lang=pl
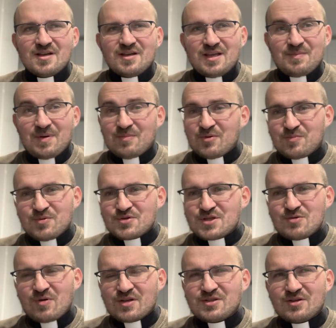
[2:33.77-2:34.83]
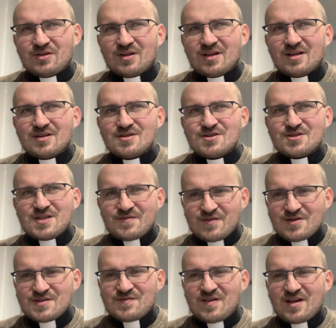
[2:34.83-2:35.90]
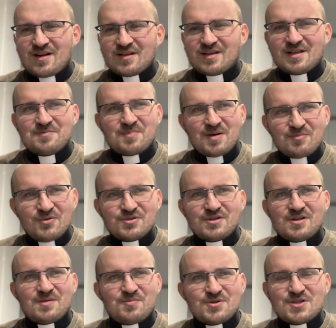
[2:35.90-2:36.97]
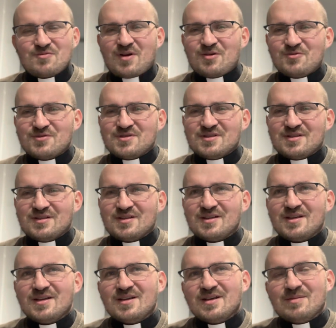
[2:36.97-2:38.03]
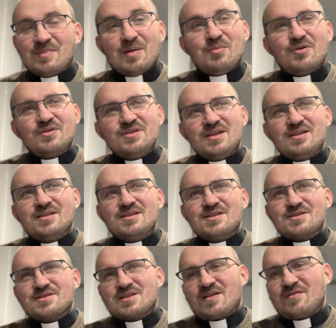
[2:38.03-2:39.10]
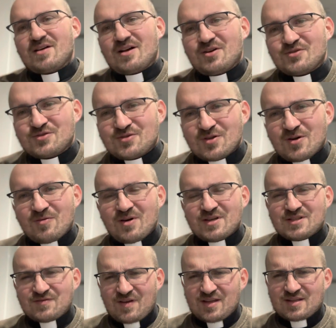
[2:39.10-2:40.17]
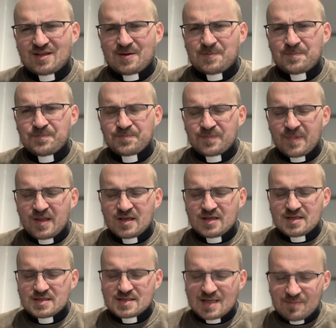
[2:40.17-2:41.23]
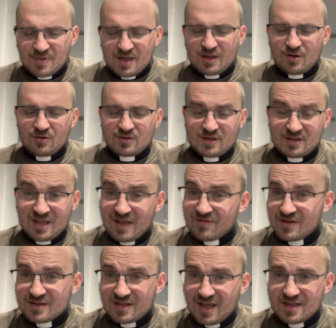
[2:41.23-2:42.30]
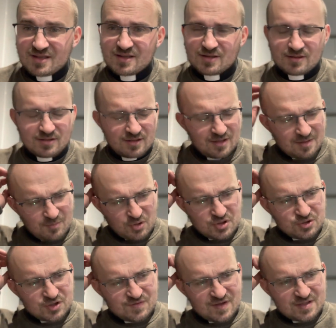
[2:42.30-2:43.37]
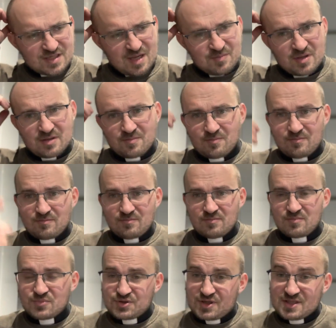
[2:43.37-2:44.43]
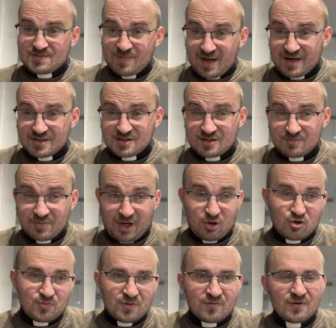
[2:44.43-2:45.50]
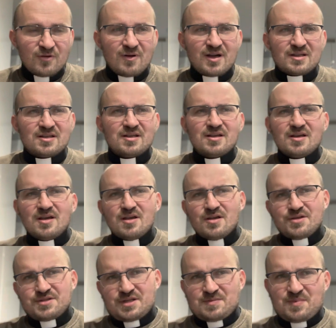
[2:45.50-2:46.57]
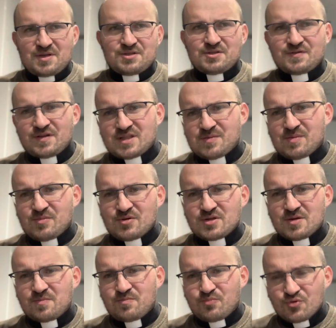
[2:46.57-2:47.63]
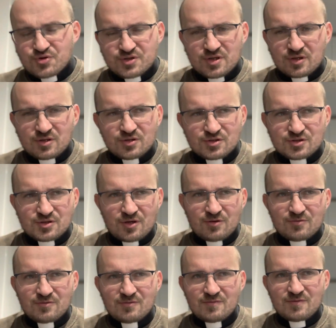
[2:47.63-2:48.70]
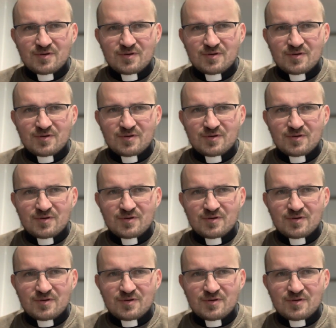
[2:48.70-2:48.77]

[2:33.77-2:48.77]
i Pan Bóg posyła ciągle. Żniwo jest wielkie i Pan Bóg ciągle posyła ludzi. Pan Bóg nigdy nie zostawia Kościoła i świata samego. I nawet kiedy może doświadczamy coraz bardziej braku powołań, coraz bardziej doświadczamy może pustych kościołów,